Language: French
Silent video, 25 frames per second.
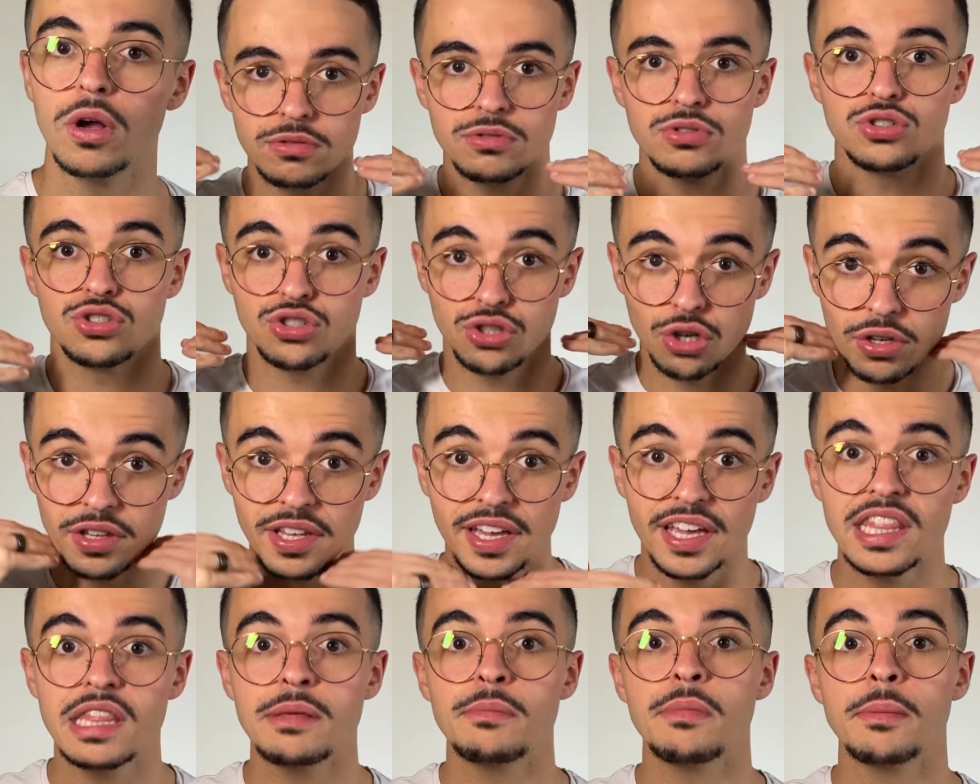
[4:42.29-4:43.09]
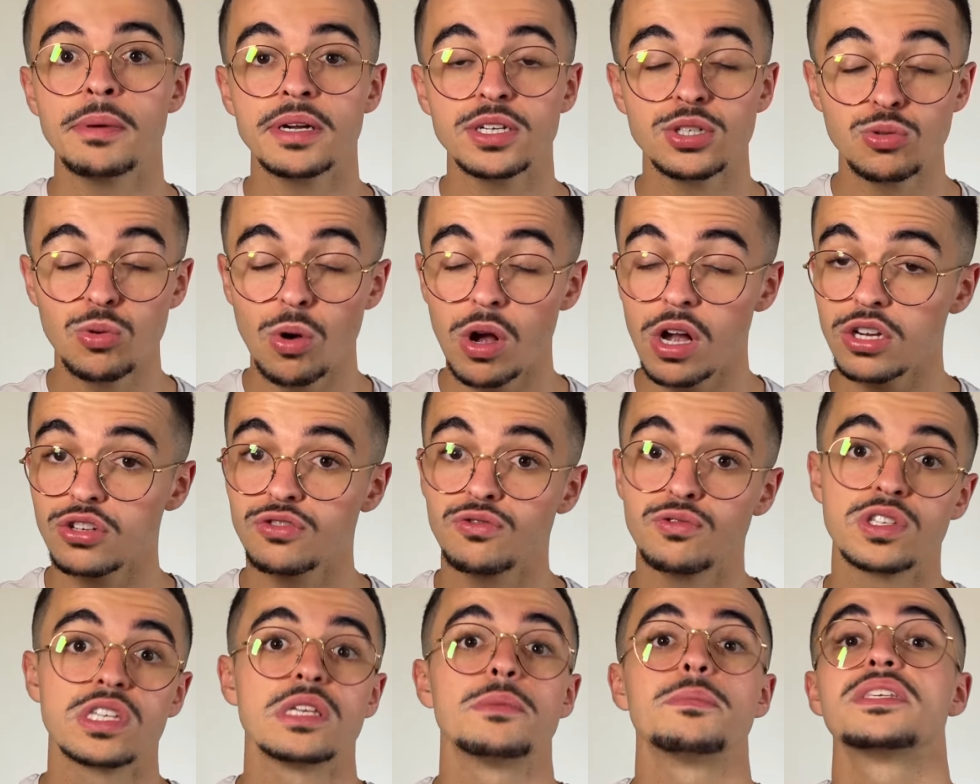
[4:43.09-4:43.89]
J'entraînais ma mâchoire, je
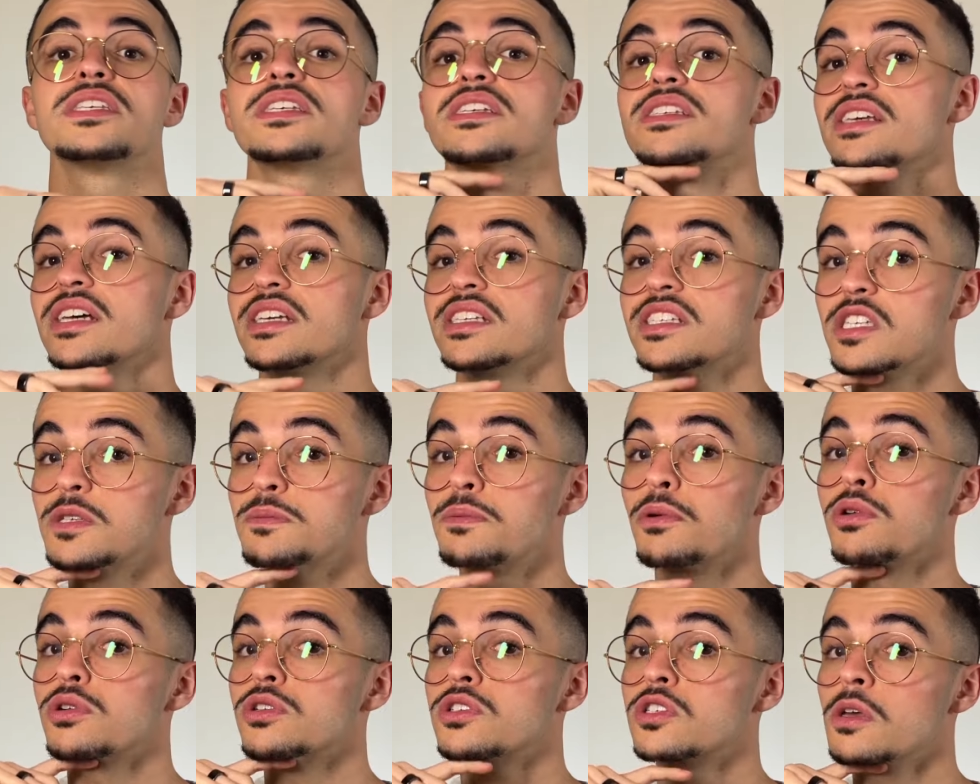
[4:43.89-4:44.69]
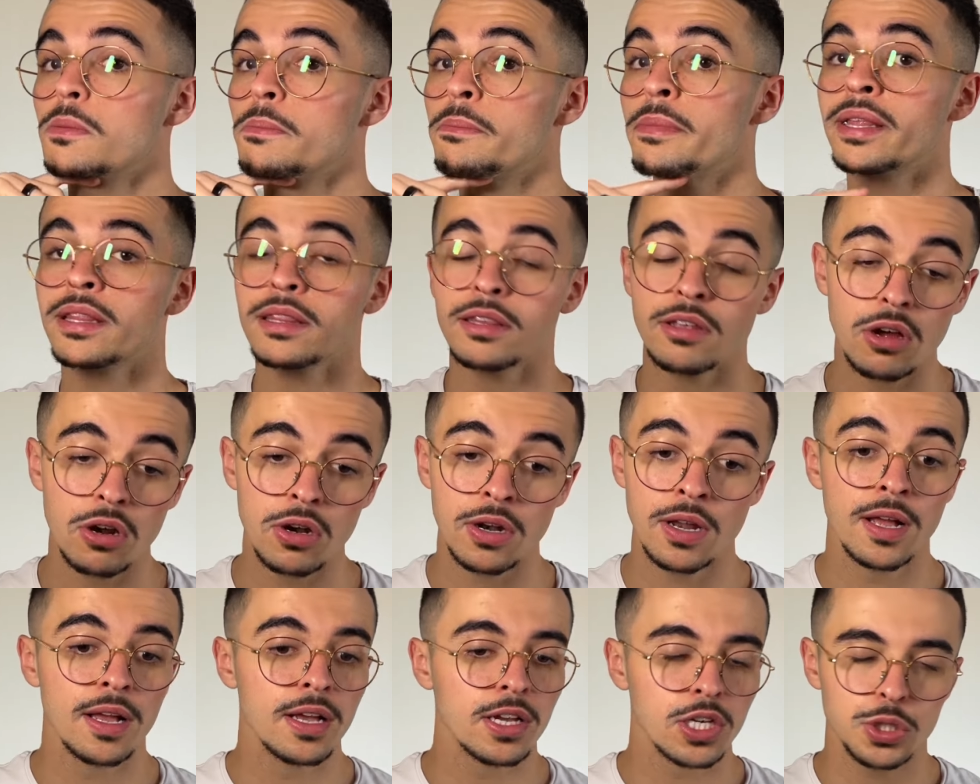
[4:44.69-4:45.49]
faisais mes exercices pour le submental,
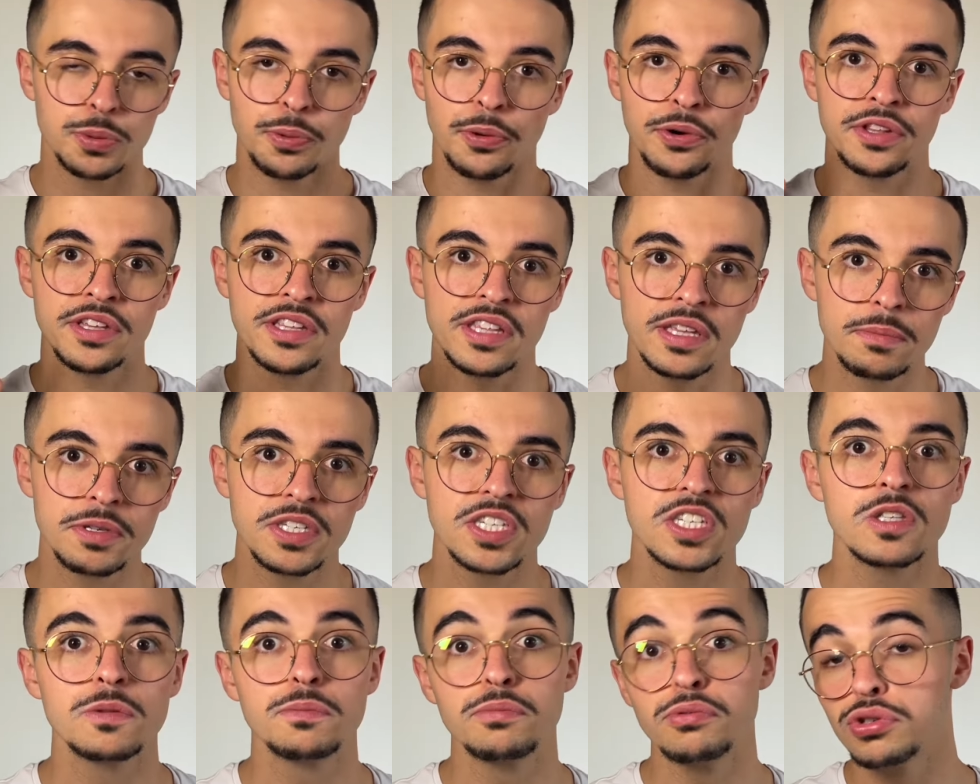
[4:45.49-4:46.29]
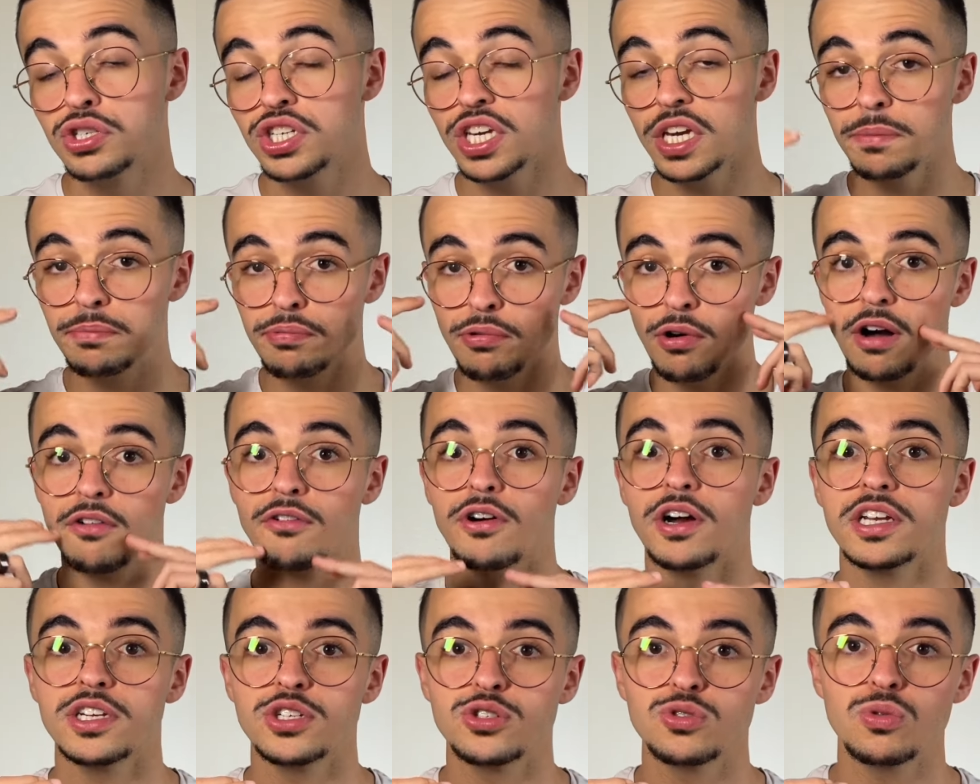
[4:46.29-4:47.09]
je prenais des petites bouchées pour
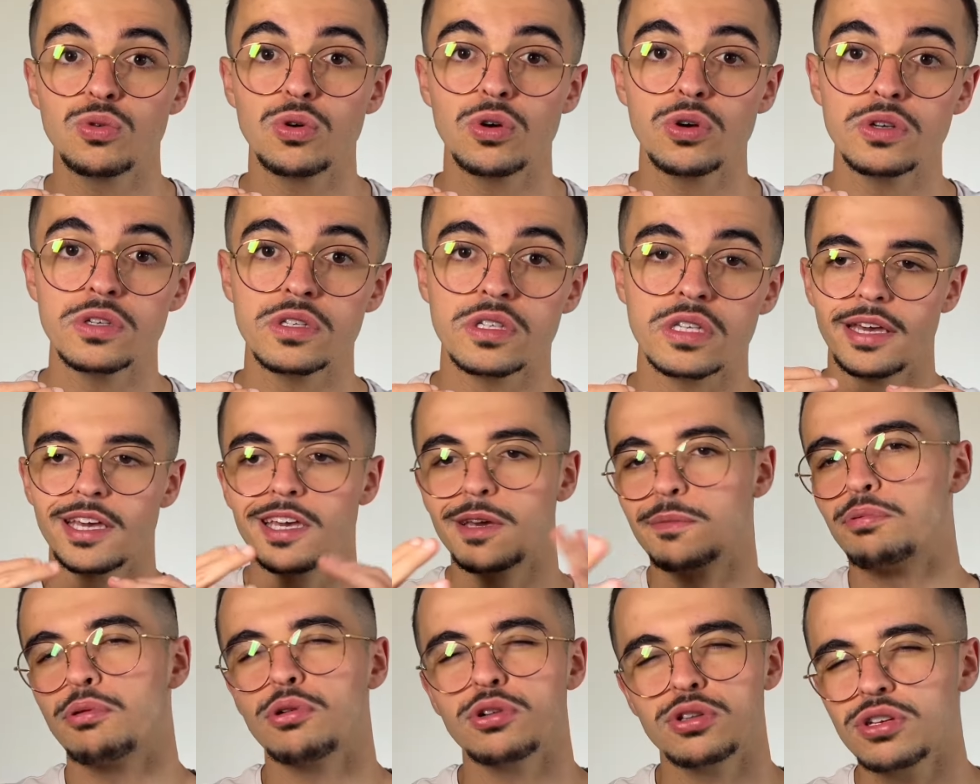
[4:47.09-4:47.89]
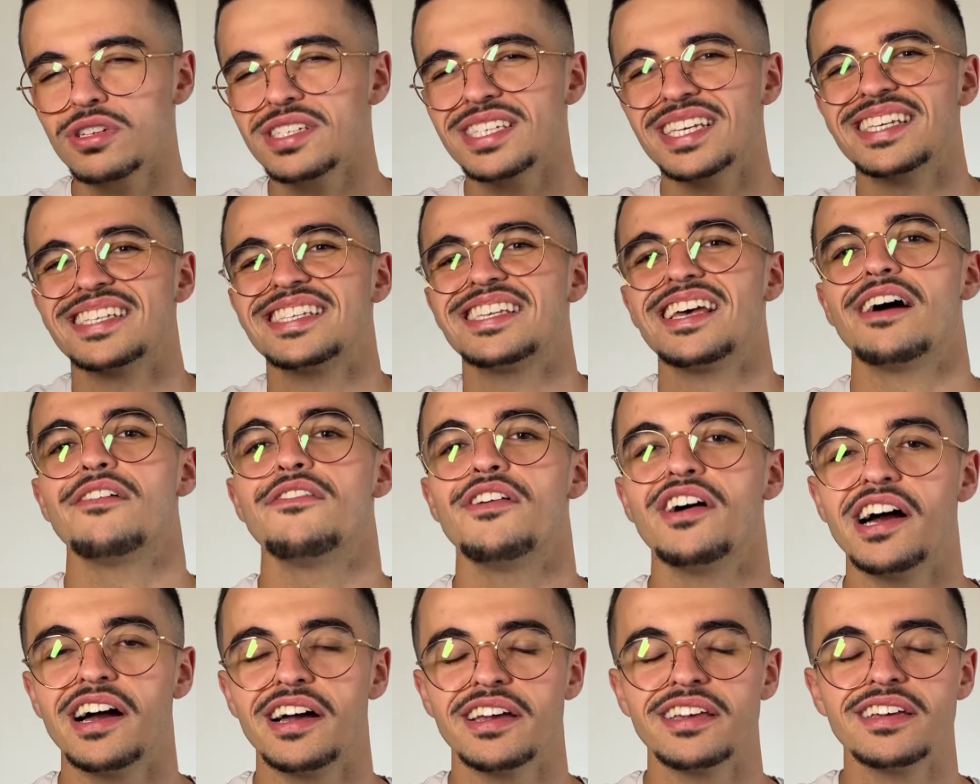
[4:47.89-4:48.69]
avoir les joues creuses. Et pourtant ça servait
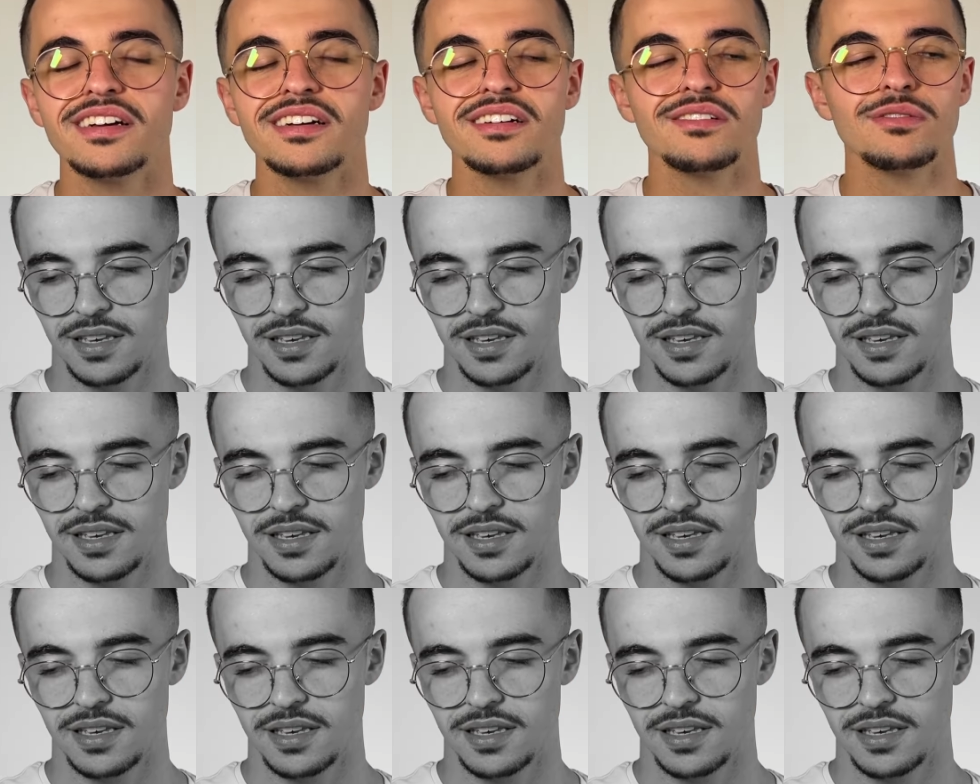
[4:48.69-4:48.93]
à rien.